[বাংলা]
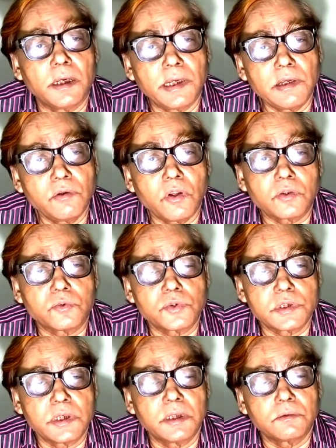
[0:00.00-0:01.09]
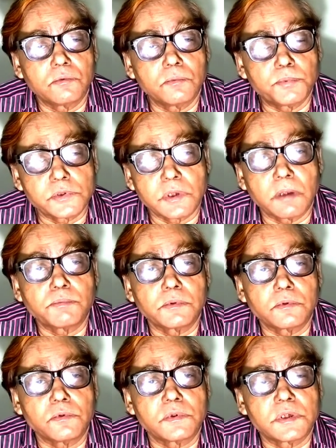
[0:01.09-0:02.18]
নির্ণয় করছেন উপস্থাপন
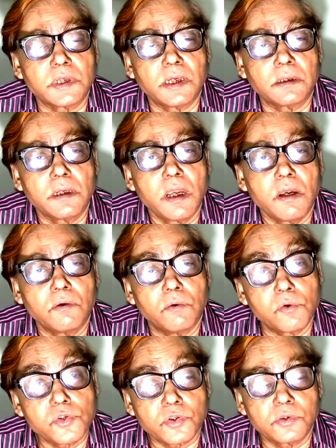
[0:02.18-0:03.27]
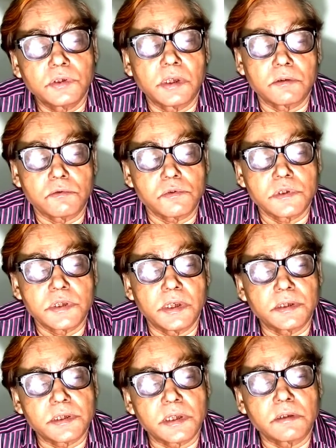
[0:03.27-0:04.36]
করছেন অনুসন্ধান করছেন
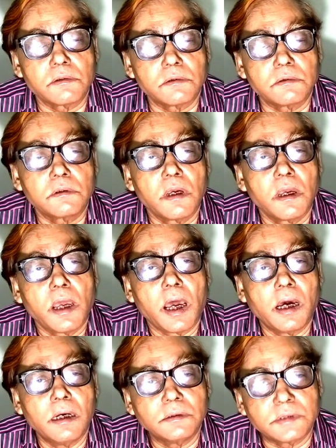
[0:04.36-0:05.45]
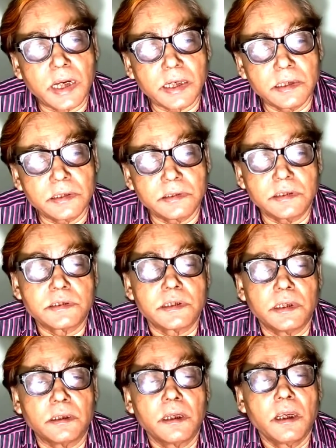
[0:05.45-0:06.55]
সেগুলো জানিয়ে
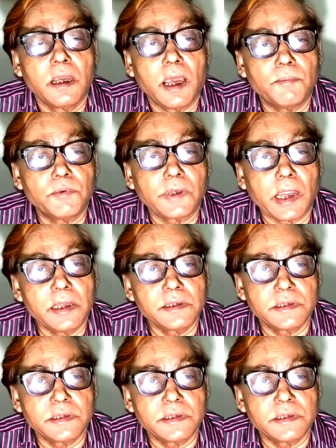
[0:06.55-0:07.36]
দিচ্ছেন এবং এই